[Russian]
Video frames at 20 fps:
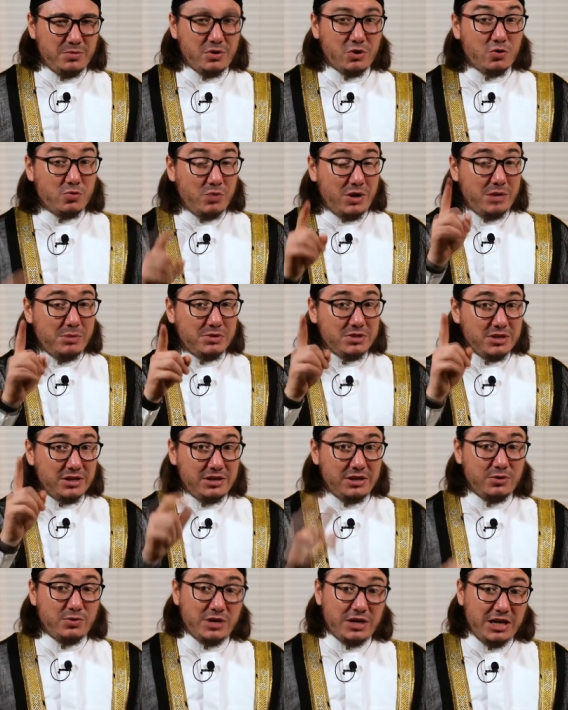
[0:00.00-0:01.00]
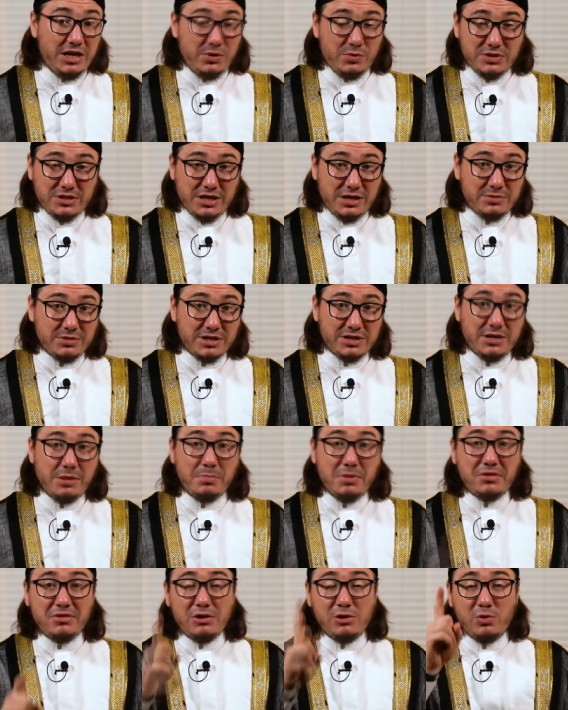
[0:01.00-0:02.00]
Пророк Мухаммад саллаху алейхи вассалям сказал,
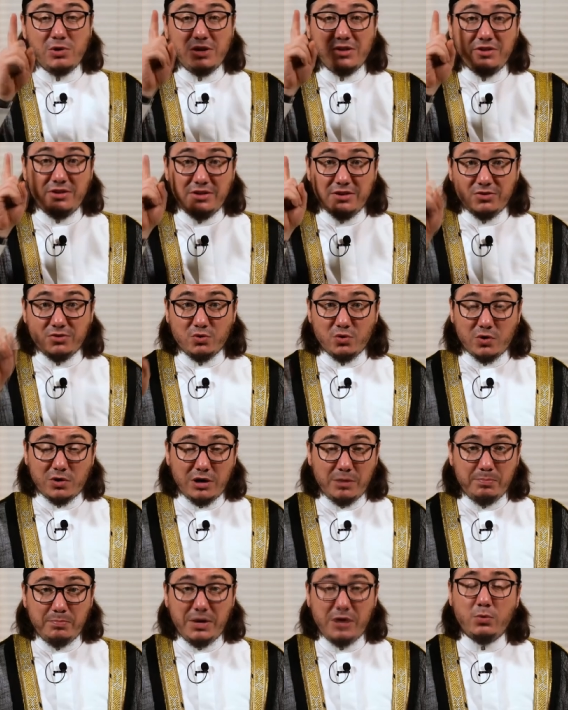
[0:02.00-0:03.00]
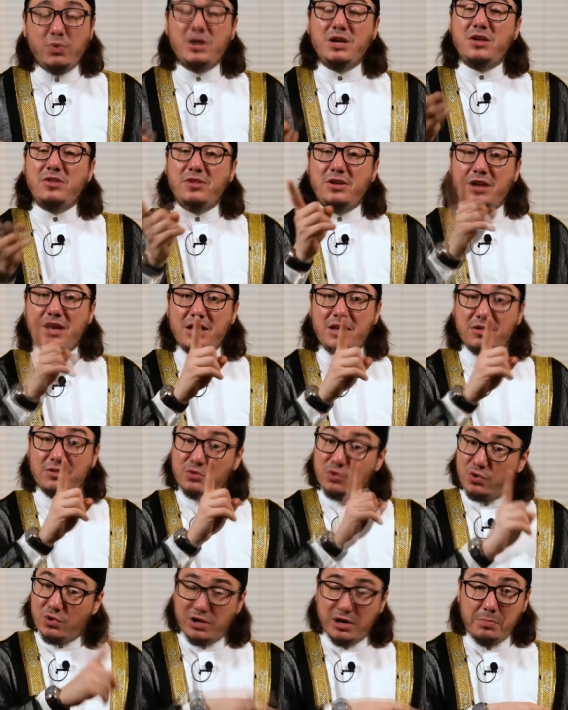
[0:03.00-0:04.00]
«Мэсалю лади ядкур раббах, валлади ла
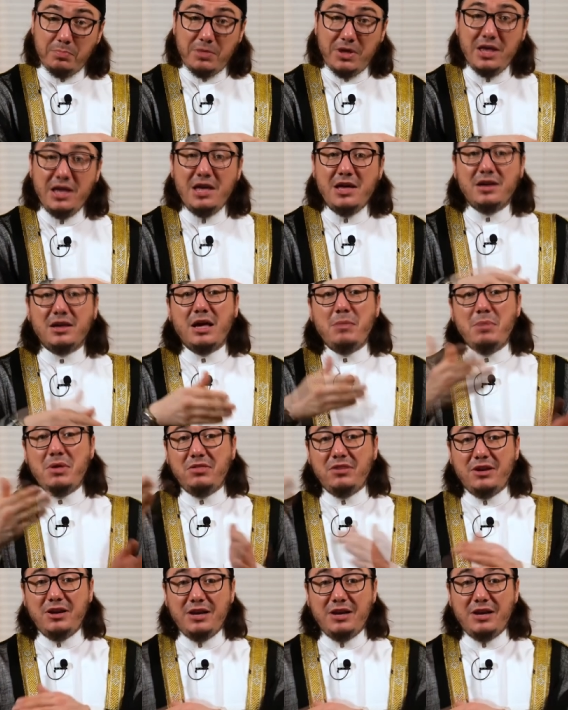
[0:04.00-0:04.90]
ядкур раббах, ка